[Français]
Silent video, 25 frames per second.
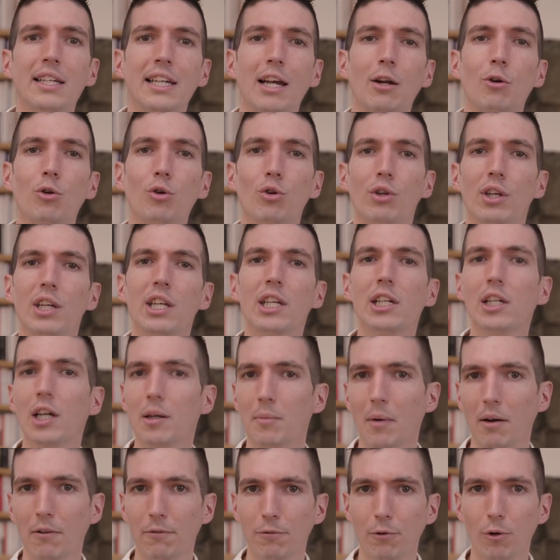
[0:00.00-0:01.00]
il y a le i
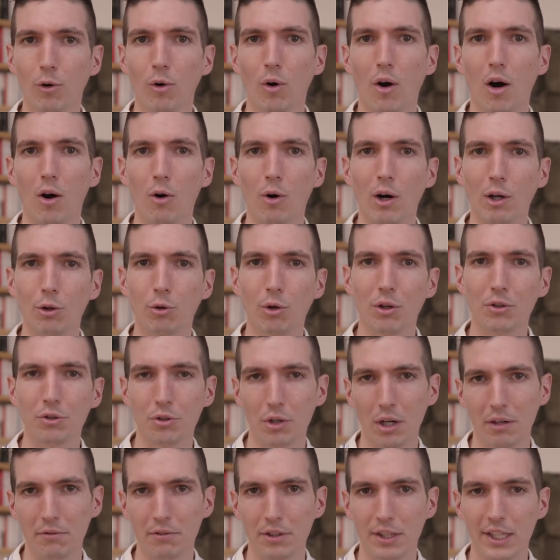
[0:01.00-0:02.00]
comme info en haut à droite
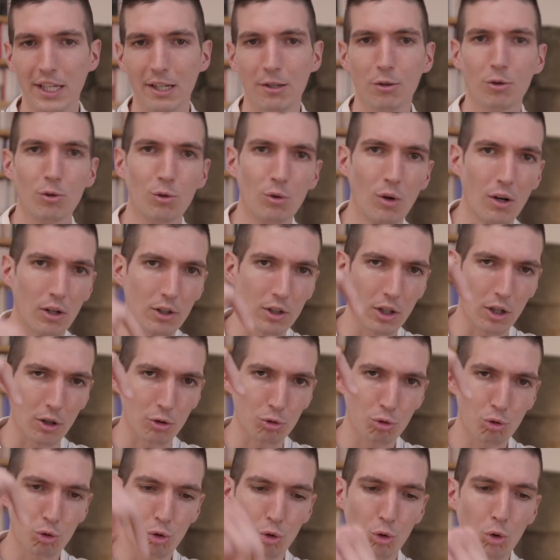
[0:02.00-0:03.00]
de la vidéo ou
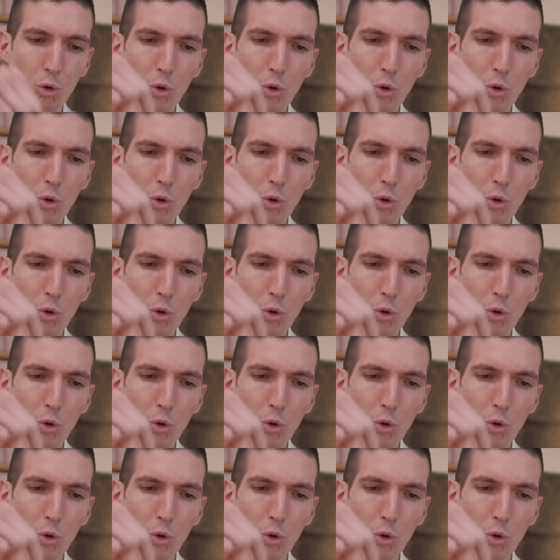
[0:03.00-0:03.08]
encore